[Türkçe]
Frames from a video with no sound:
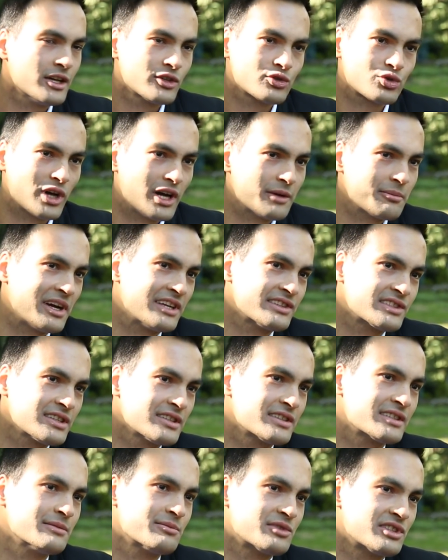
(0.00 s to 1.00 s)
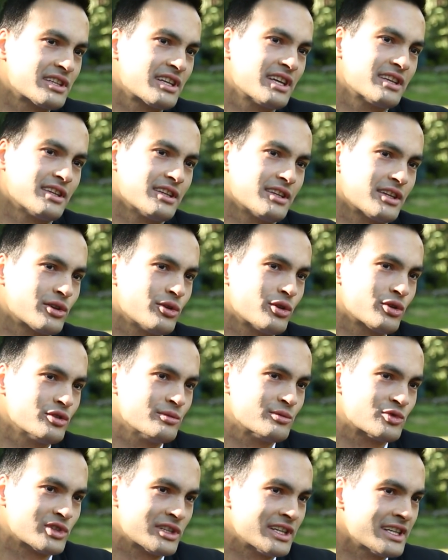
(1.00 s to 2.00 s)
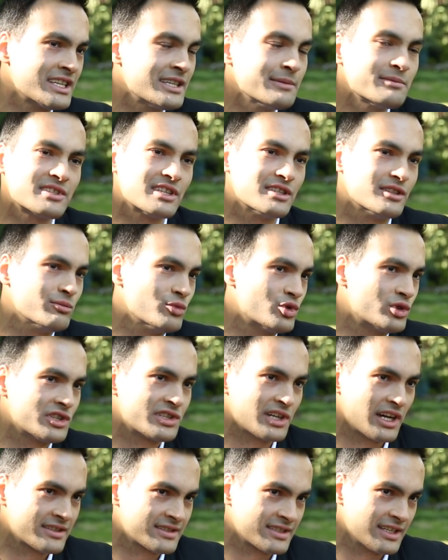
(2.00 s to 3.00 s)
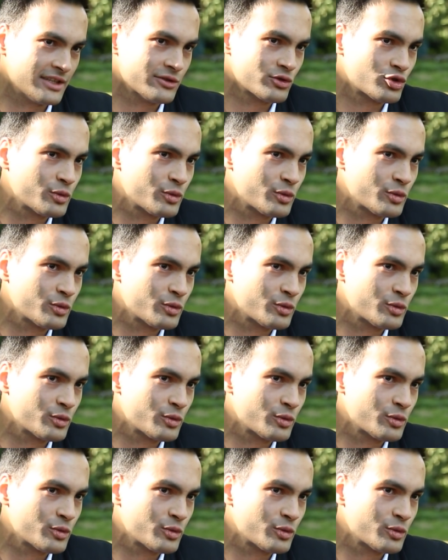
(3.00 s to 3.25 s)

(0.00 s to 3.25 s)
Şu an ben çalıştığım şirkette de gördüğüm üzere kimsenin müthiş aksanı,